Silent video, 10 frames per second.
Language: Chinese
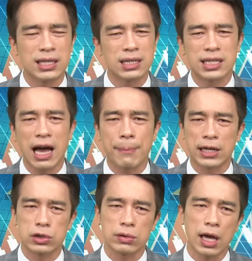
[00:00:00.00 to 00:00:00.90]
一直加
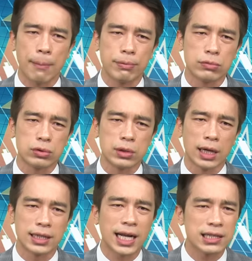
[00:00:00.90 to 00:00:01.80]
码重压布局啊！
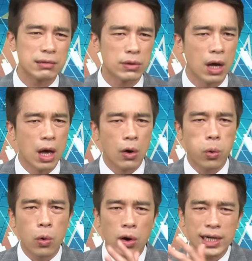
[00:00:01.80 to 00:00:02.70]
你看是不是
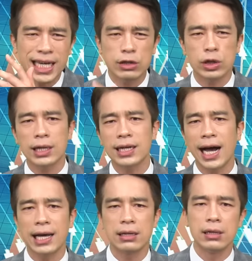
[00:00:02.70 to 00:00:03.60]
火力全
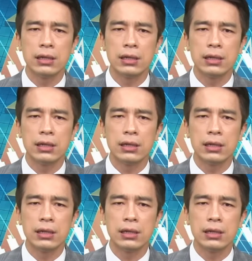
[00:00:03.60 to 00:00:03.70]
开